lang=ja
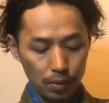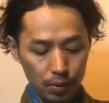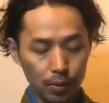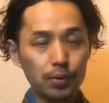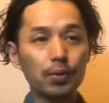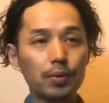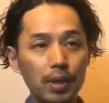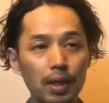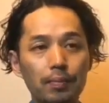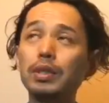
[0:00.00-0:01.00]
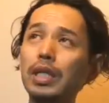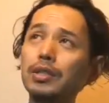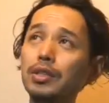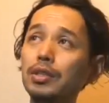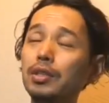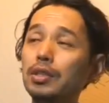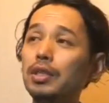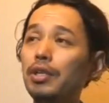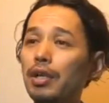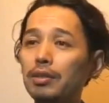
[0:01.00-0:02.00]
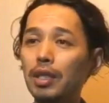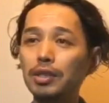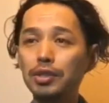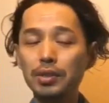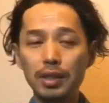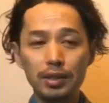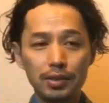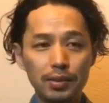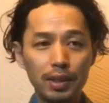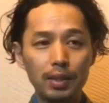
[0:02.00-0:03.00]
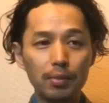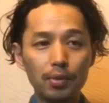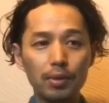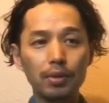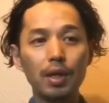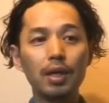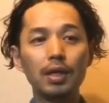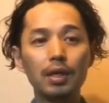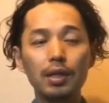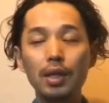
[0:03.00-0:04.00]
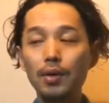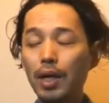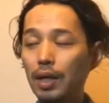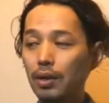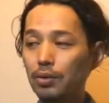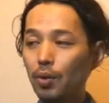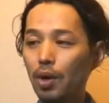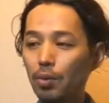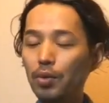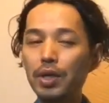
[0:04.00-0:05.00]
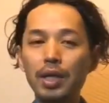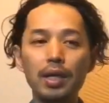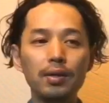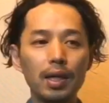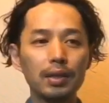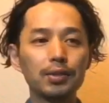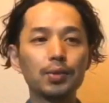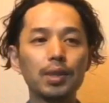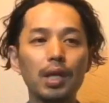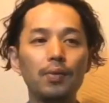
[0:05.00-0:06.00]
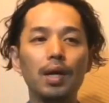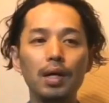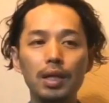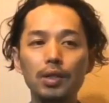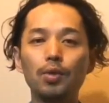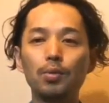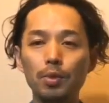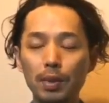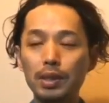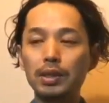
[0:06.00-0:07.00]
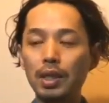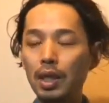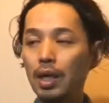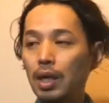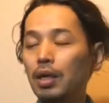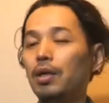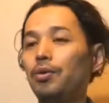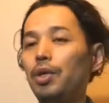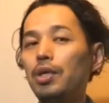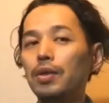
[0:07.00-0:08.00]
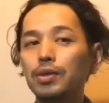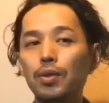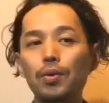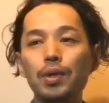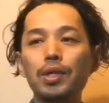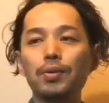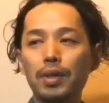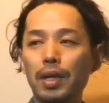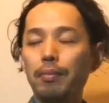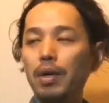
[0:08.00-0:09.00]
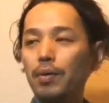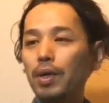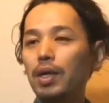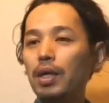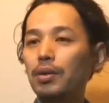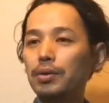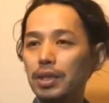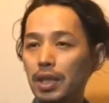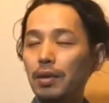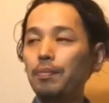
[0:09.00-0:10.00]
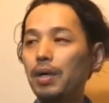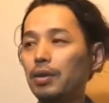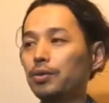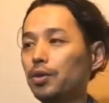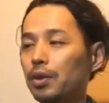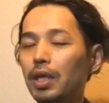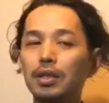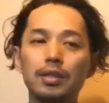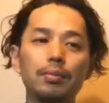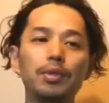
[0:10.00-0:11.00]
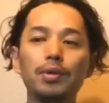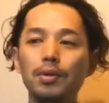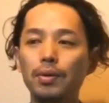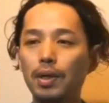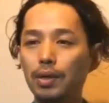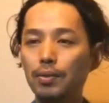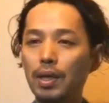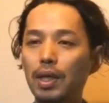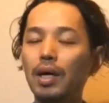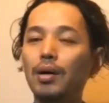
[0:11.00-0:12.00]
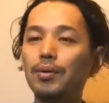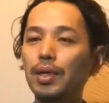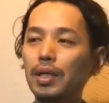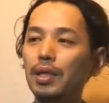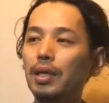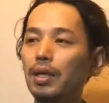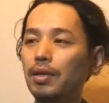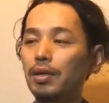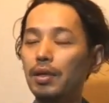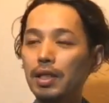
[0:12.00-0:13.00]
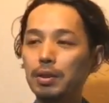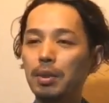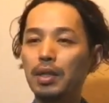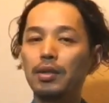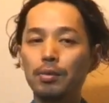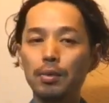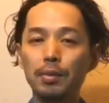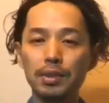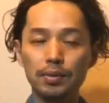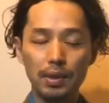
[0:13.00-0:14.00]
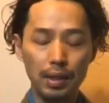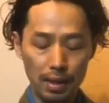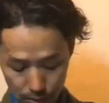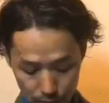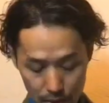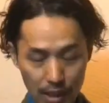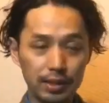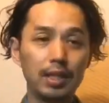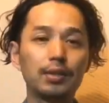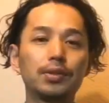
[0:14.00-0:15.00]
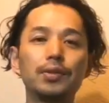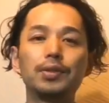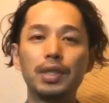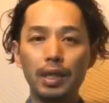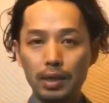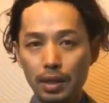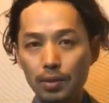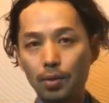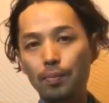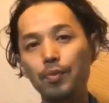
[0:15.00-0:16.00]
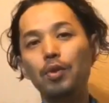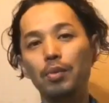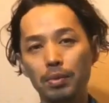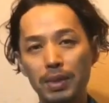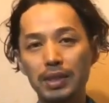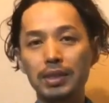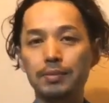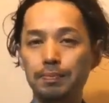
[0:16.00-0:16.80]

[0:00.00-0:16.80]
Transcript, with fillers: 当に独特で、せんきゅうひゃくさんじゅうねんに作られたものではとは思えないぐらい状態はいいと思います。雰囲気はすごくいいので、まあ、これからの時期、あのちょっと肌寒い時とかに上から羽織っていただけるいちまいだと思いますので、すごく活躍するんじゃないかなと思います。